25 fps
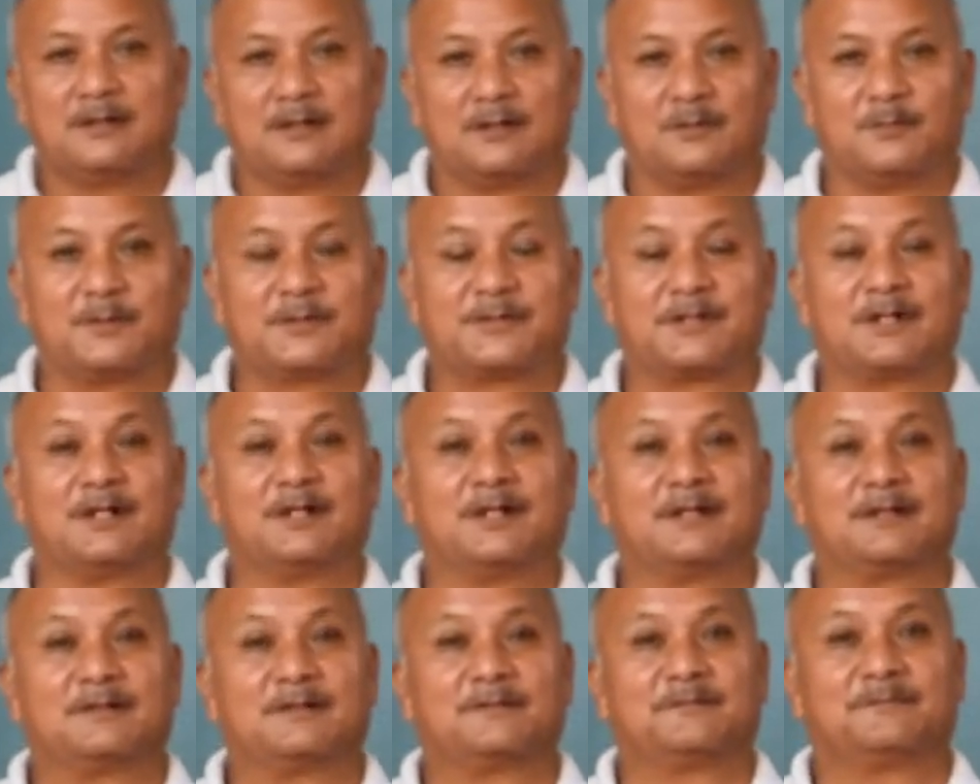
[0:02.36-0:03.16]

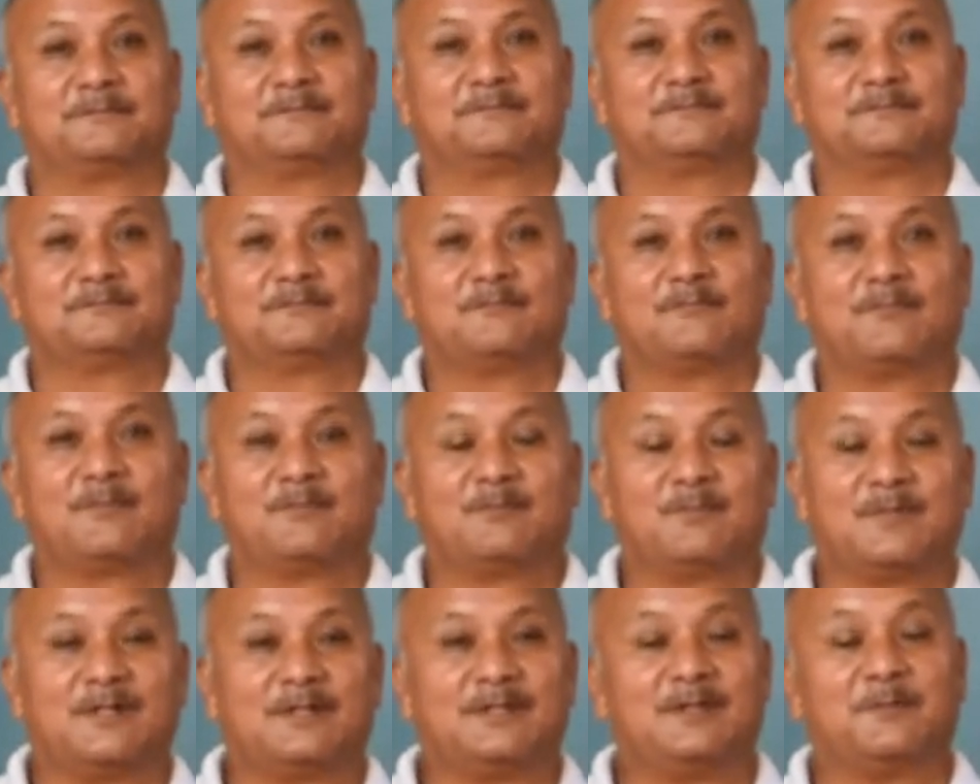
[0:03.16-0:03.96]
नमस्कार
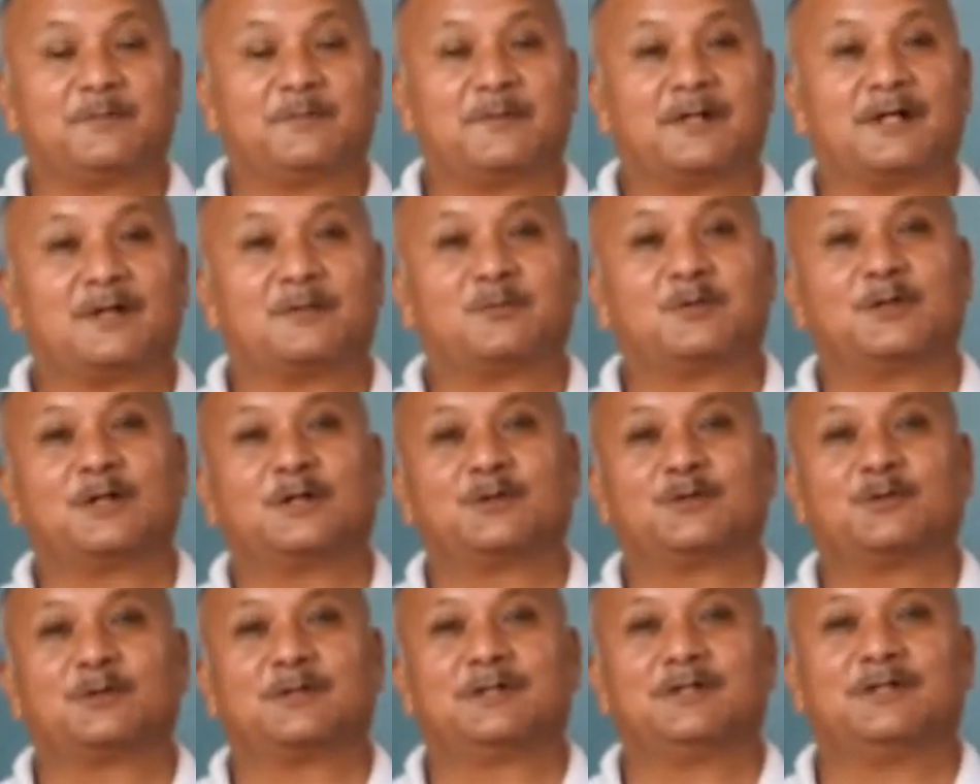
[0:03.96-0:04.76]
मैं दीपकार
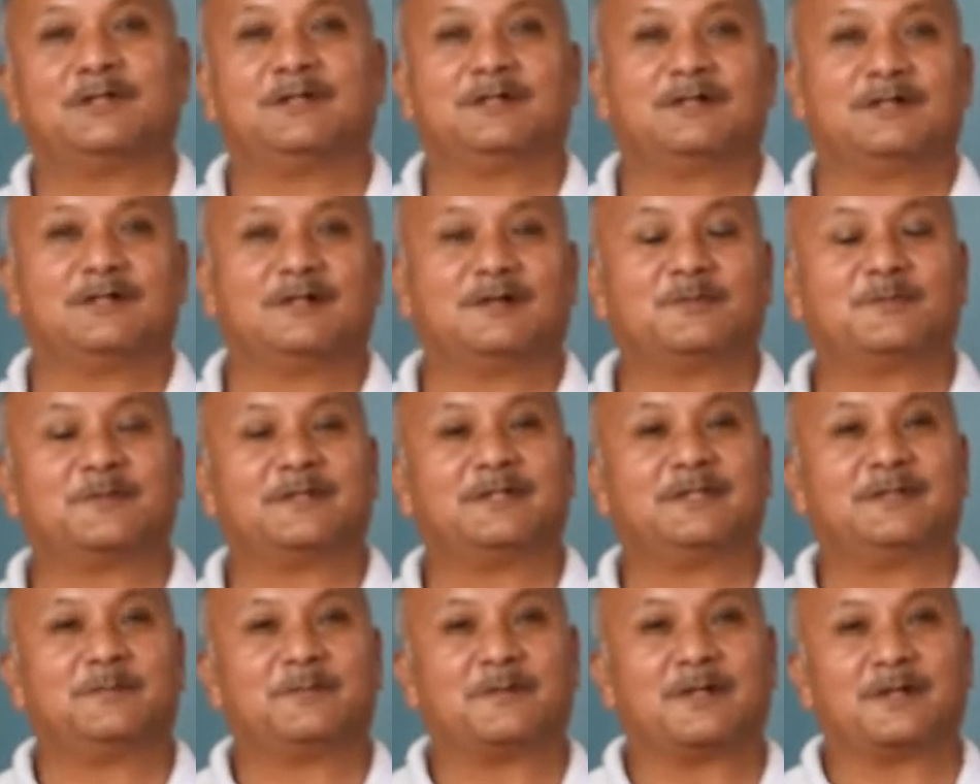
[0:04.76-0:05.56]
बुरासो की
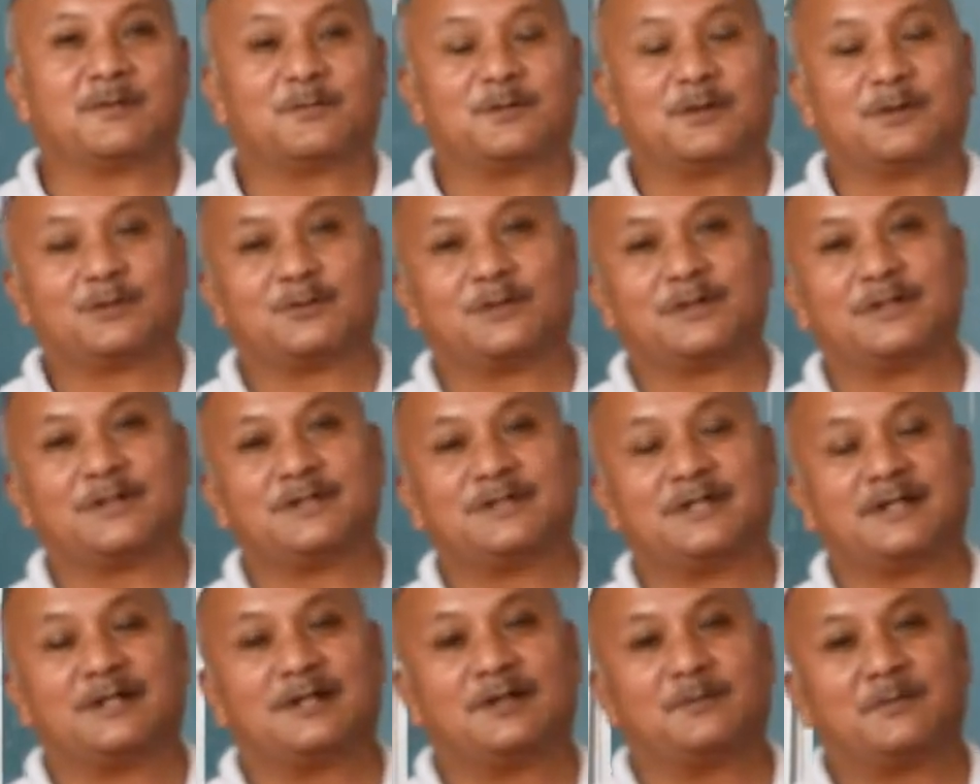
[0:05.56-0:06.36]
अपने दीपकार बुरासो की
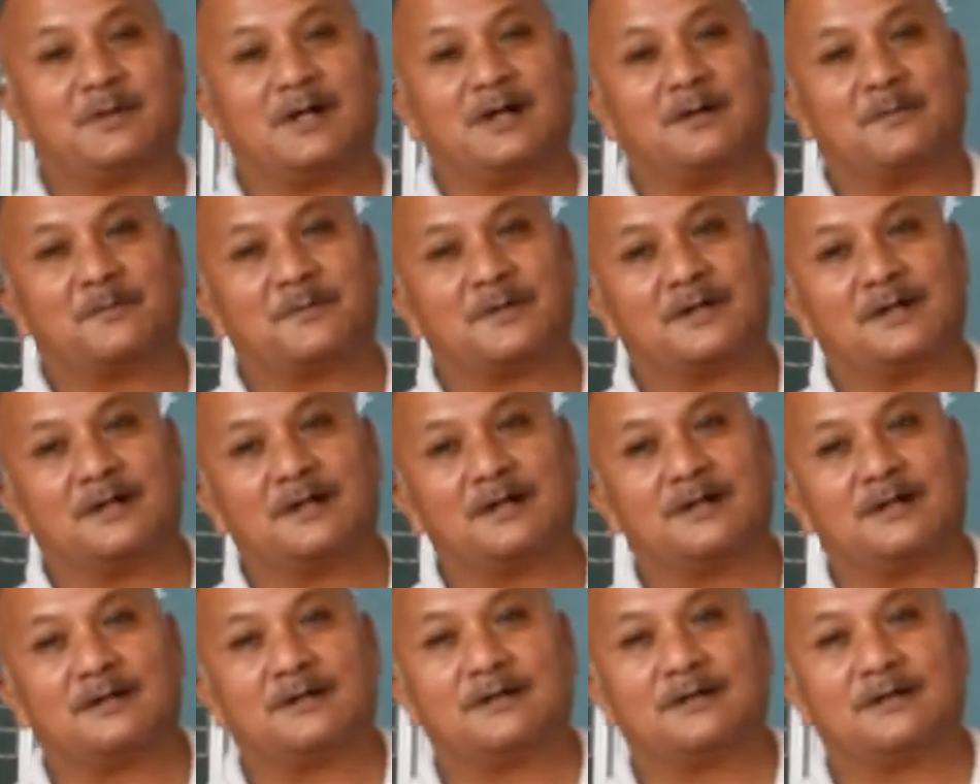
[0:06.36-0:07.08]
चैनल पे आपका